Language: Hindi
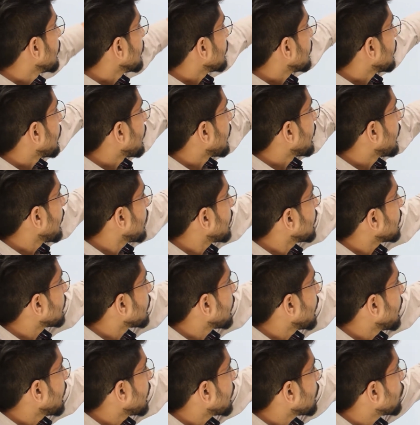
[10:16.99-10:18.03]
कि एक
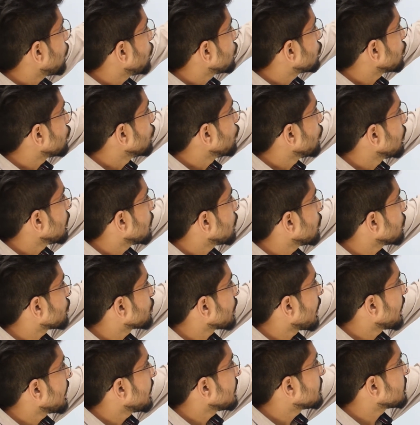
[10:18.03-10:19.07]
कार कुछ दूरी को
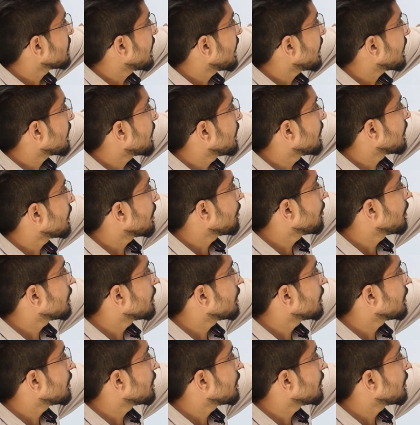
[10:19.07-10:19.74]
साढ़े चार घंटे